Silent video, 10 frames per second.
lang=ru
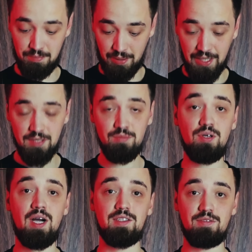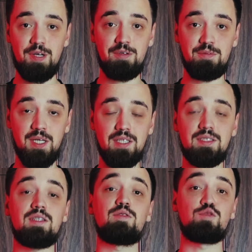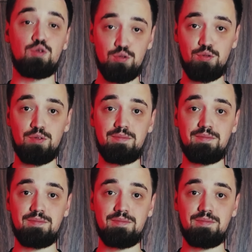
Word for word: Поэтому отвариваем яйца вкрутую.